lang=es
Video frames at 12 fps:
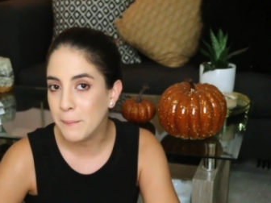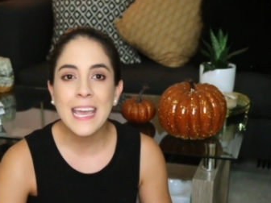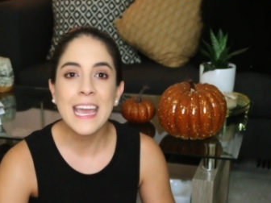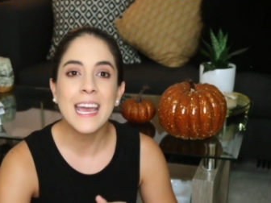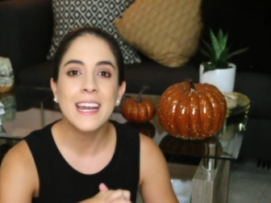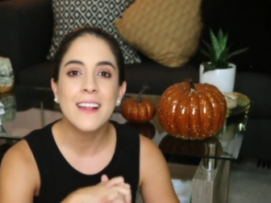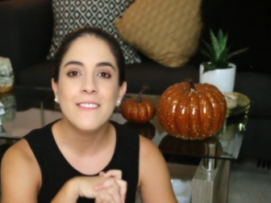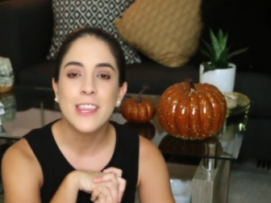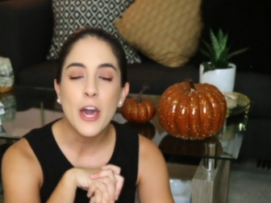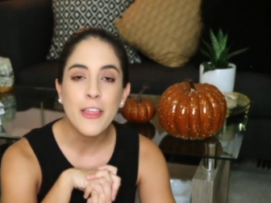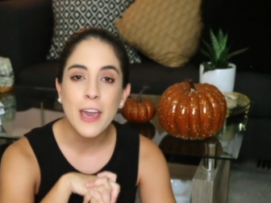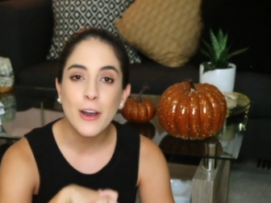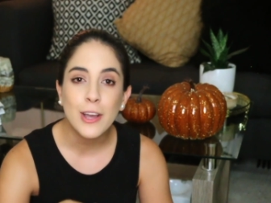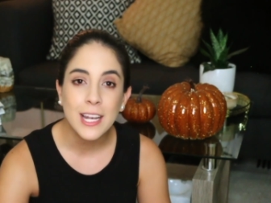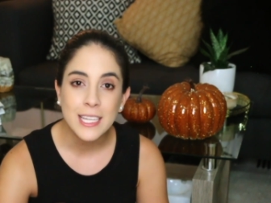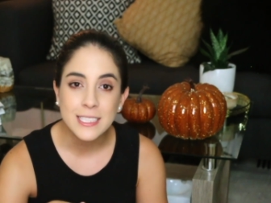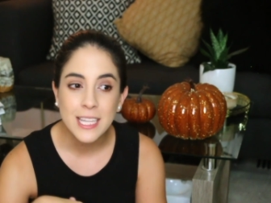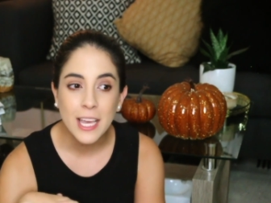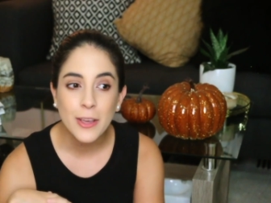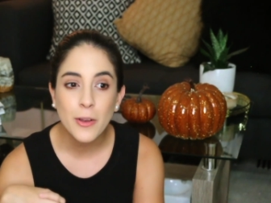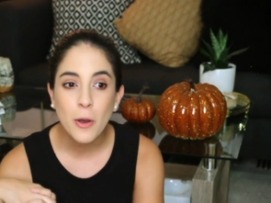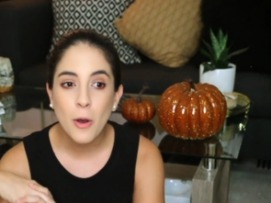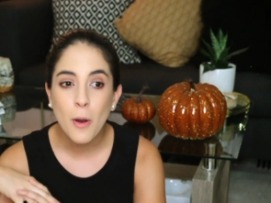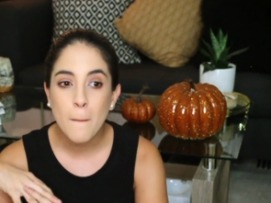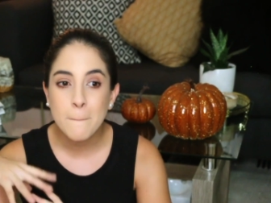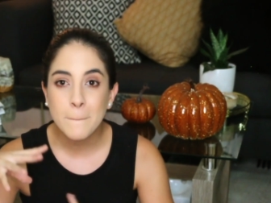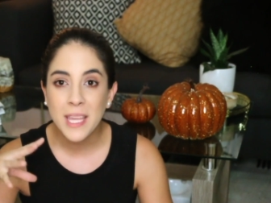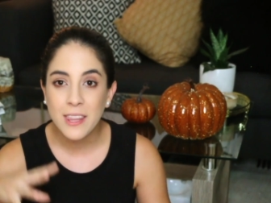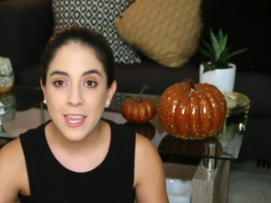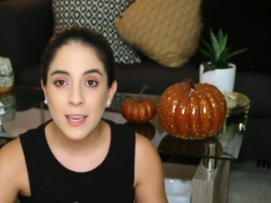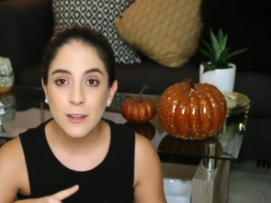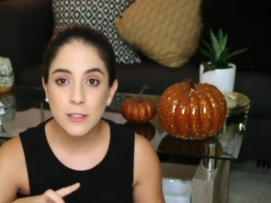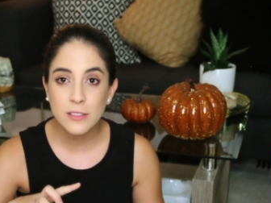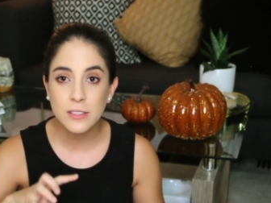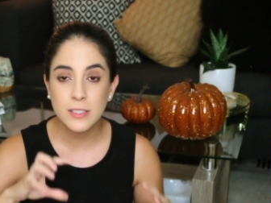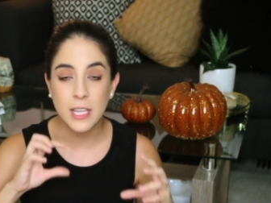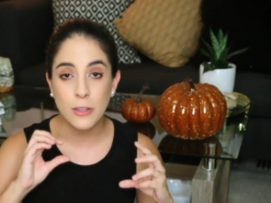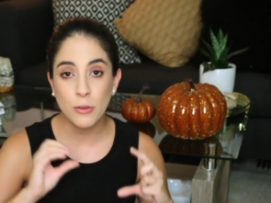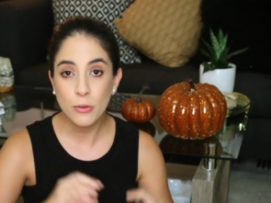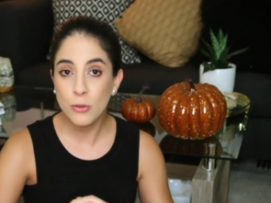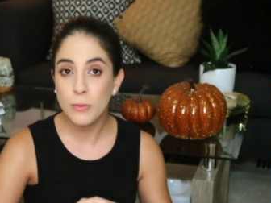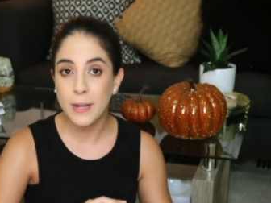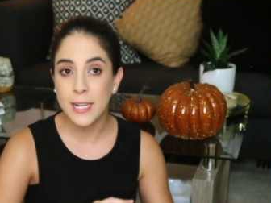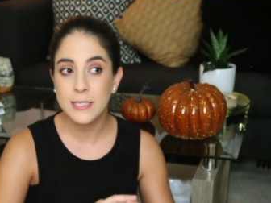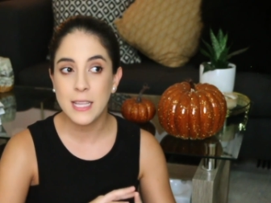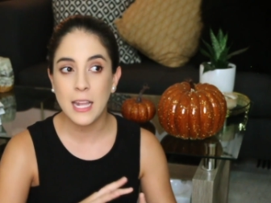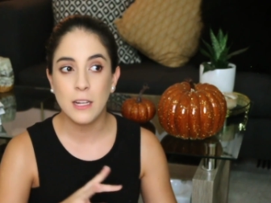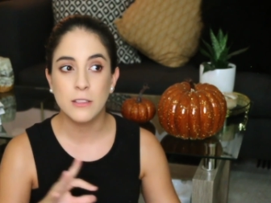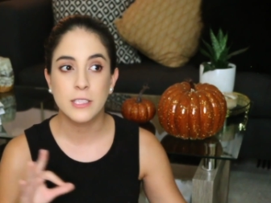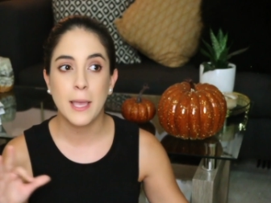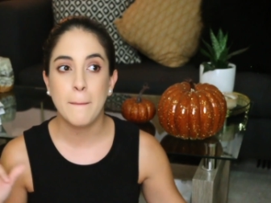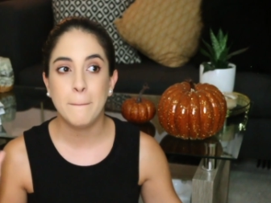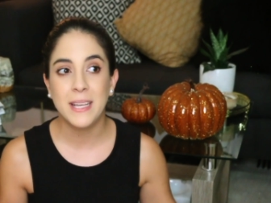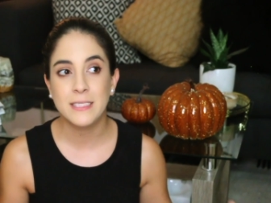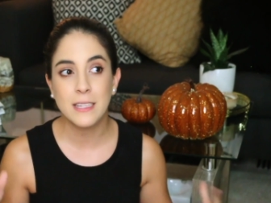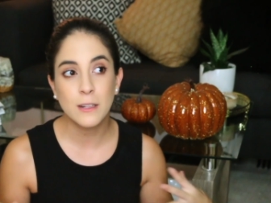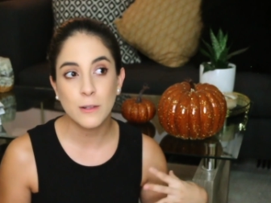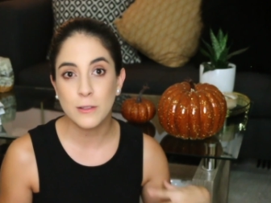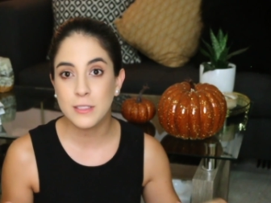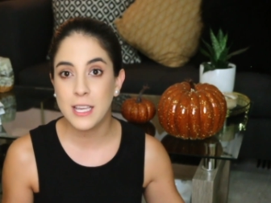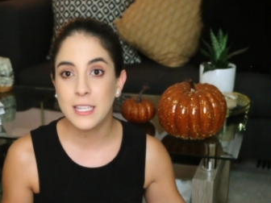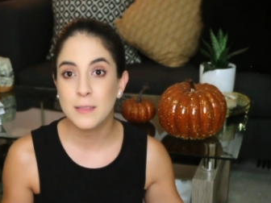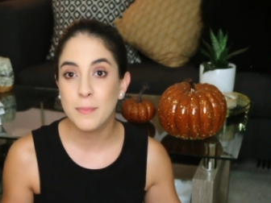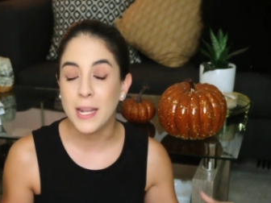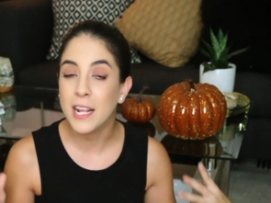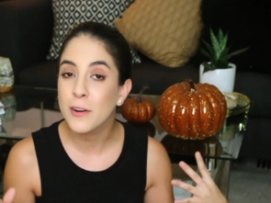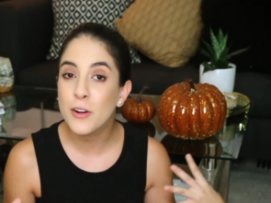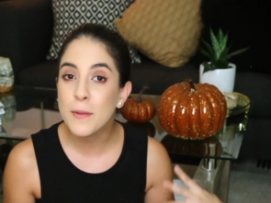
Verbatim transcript: Y en el video de hoy les tengo videos de youtubers en los que pasan cosas para